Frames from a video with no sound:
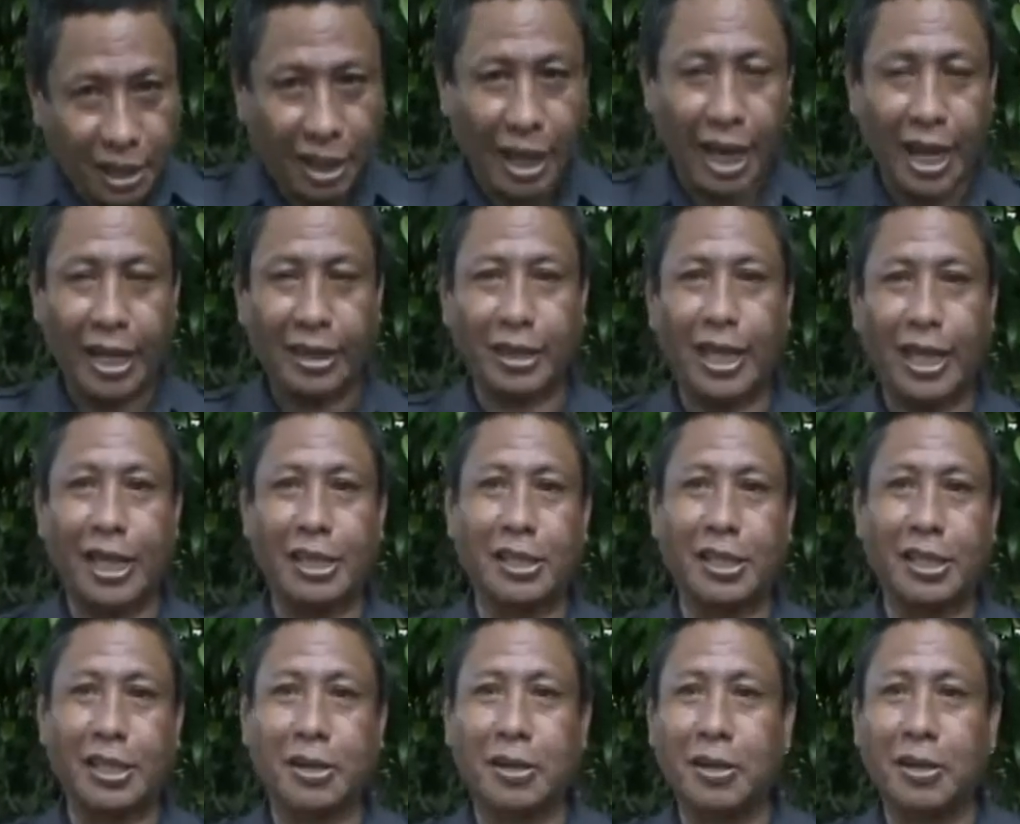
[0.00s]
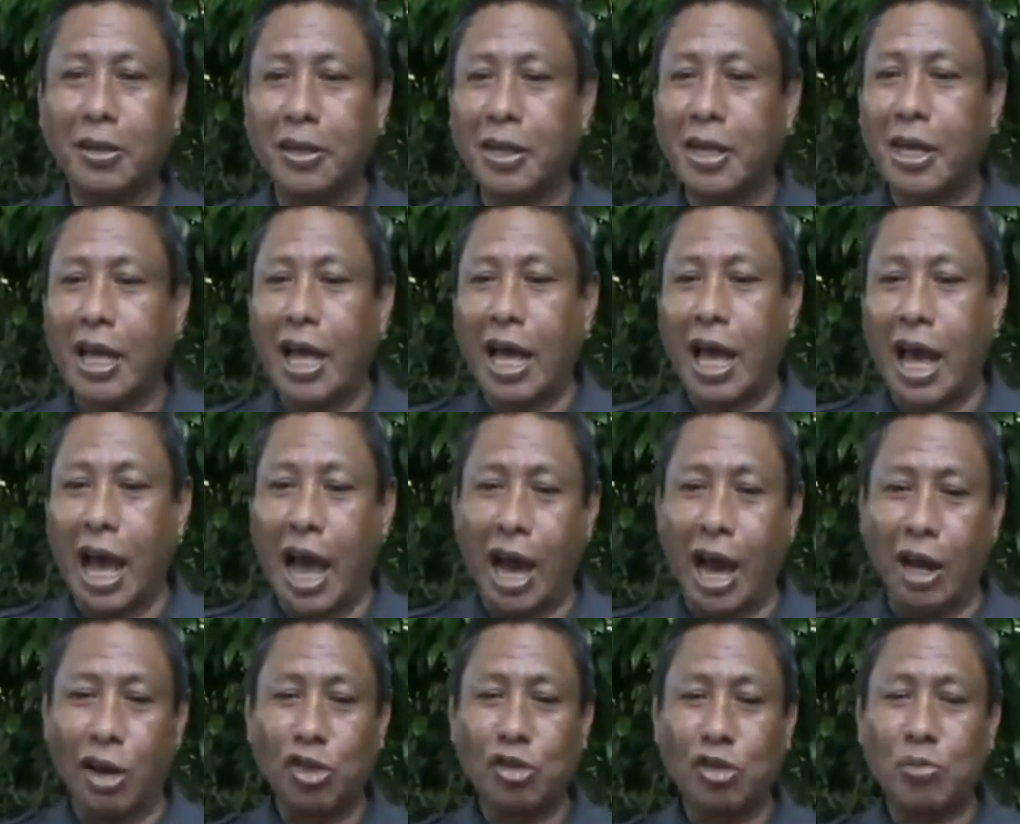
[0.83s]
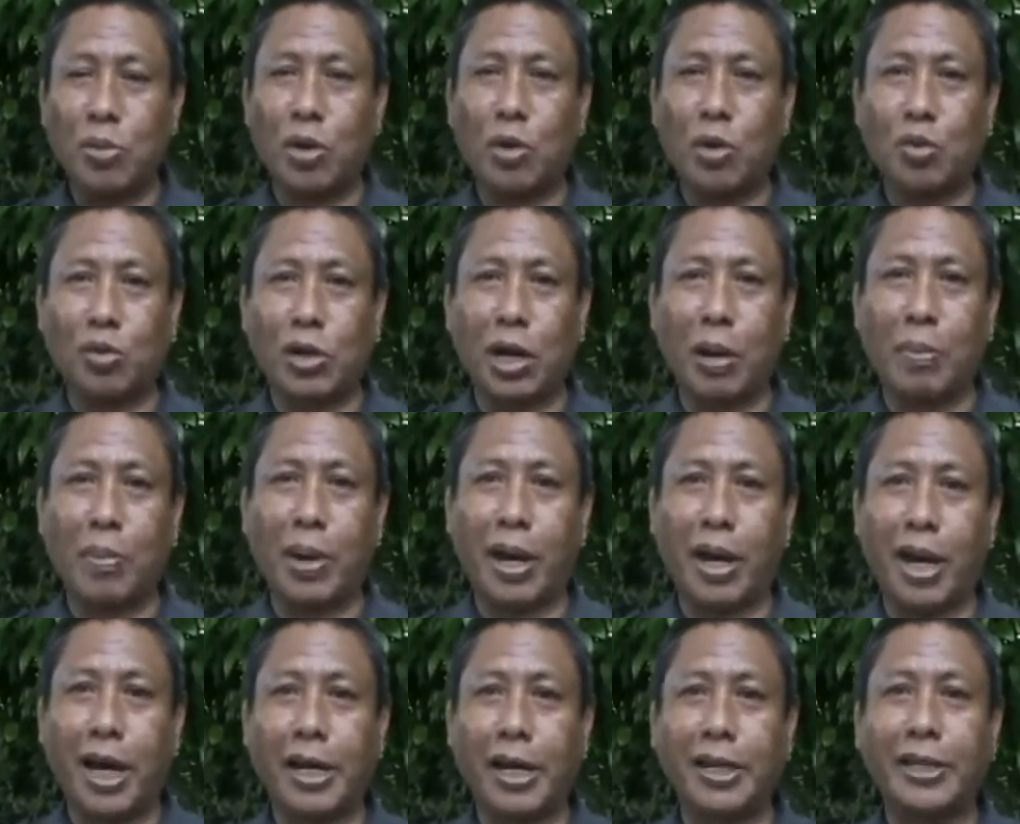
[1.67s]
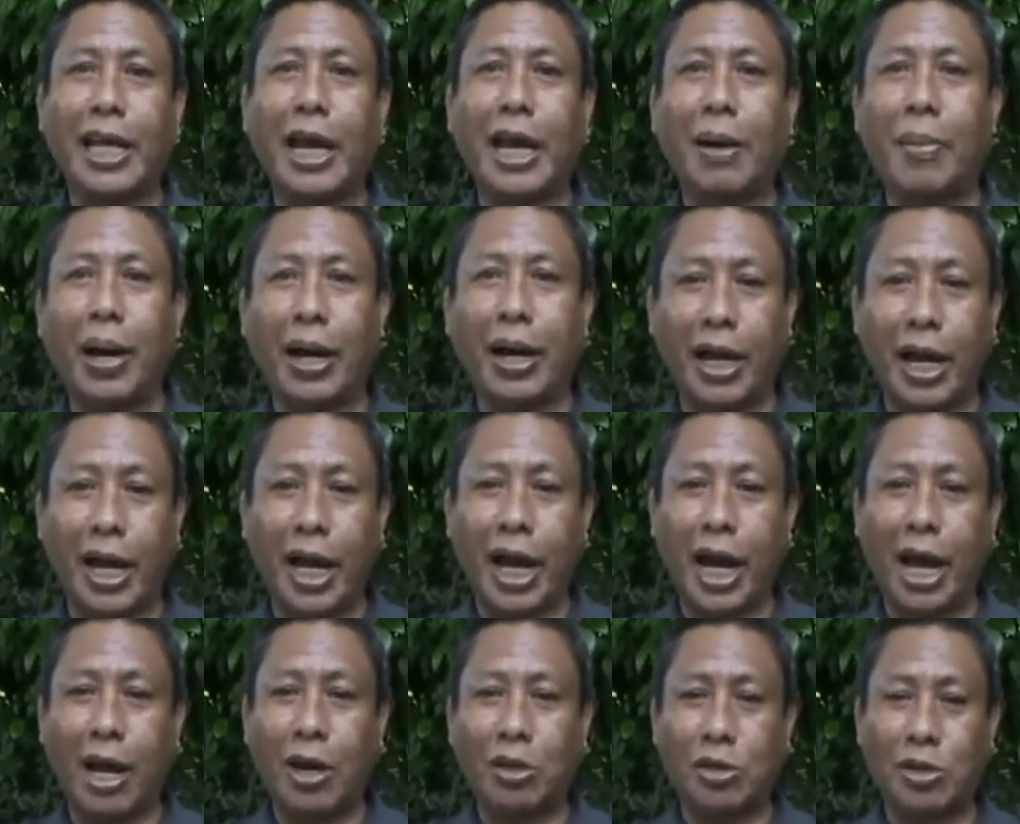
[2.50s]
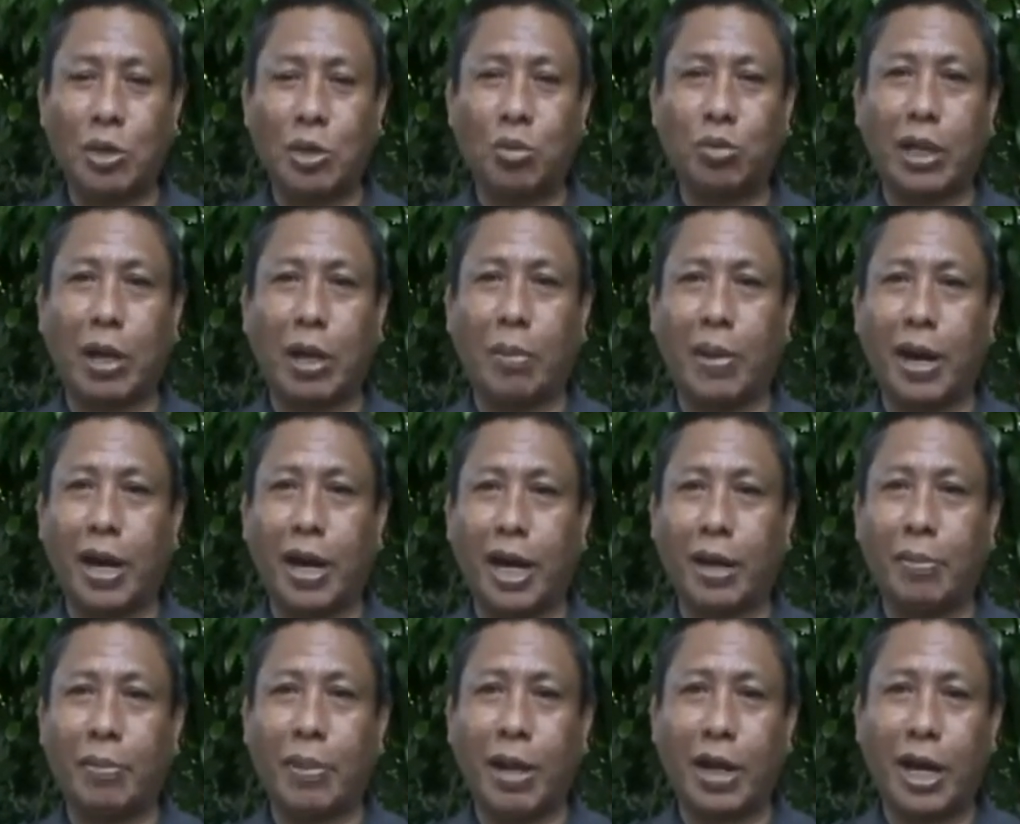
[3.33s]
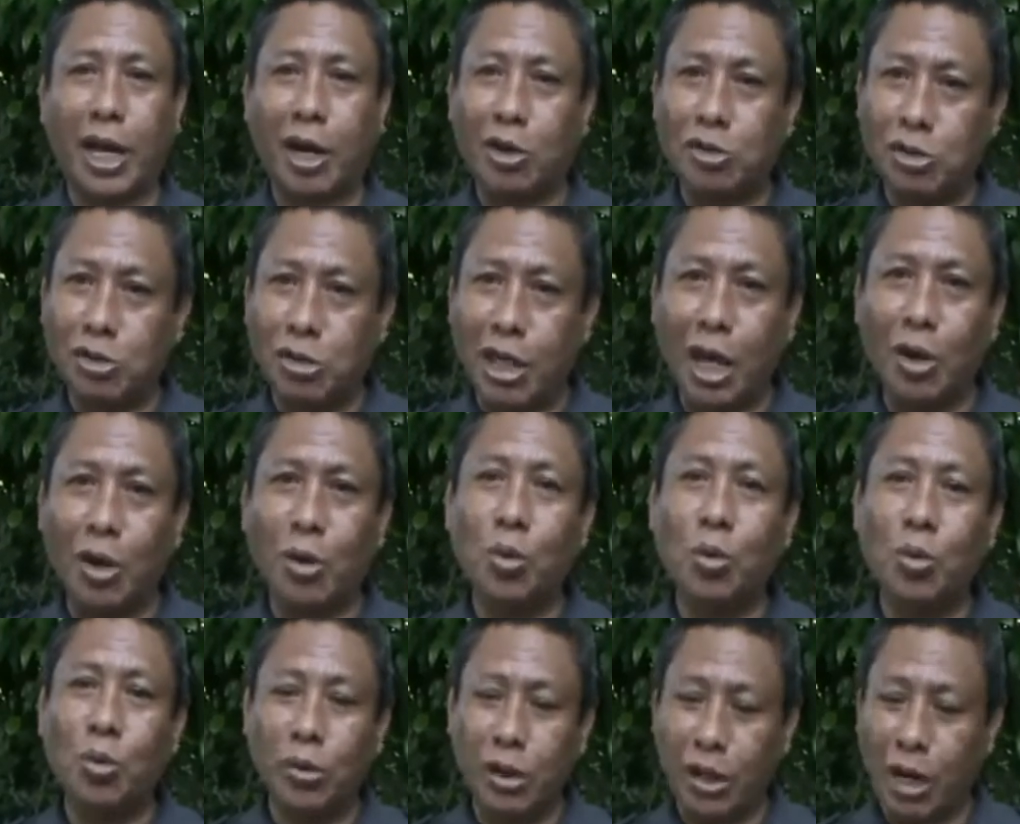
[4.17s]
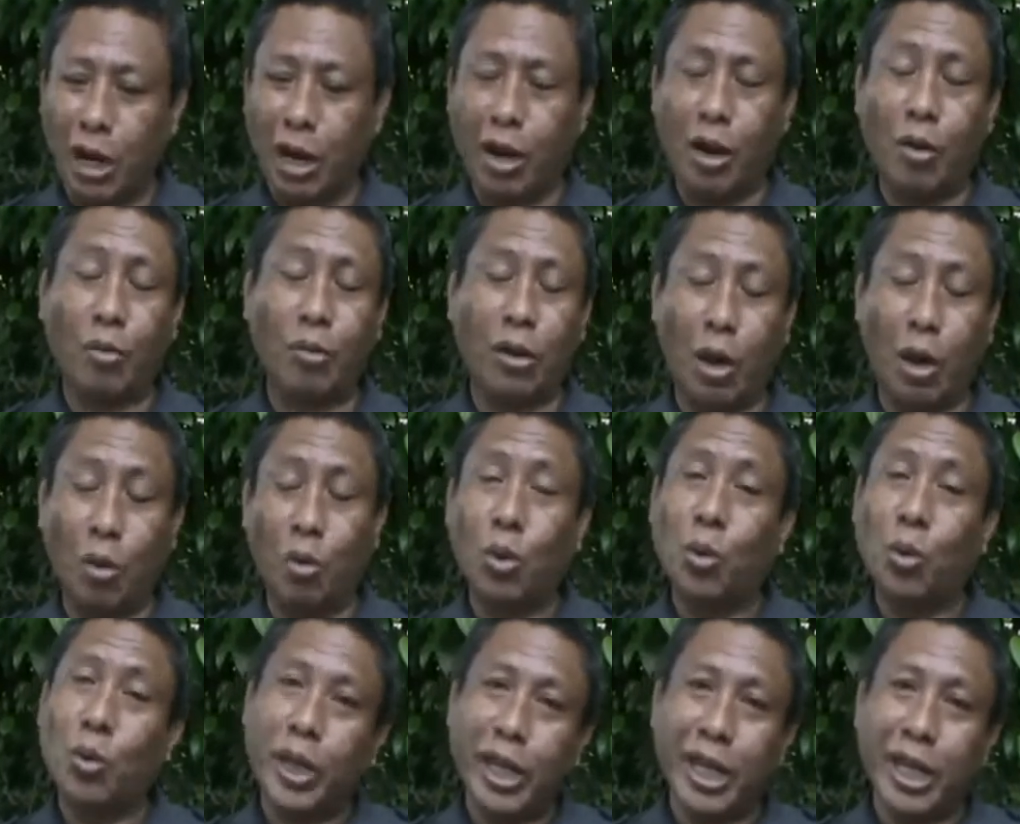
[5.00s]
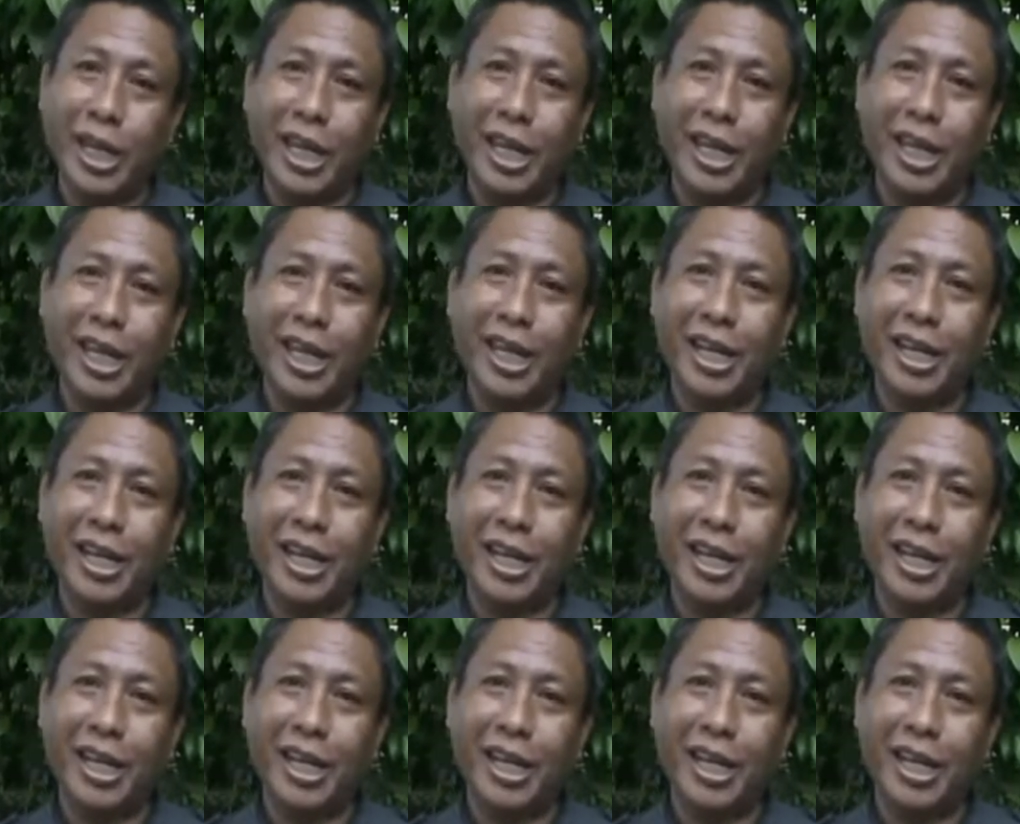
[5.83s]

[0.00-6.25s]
ke atas Niko harus mengutamakan yang mana harus diutamakan, mana harus didahului.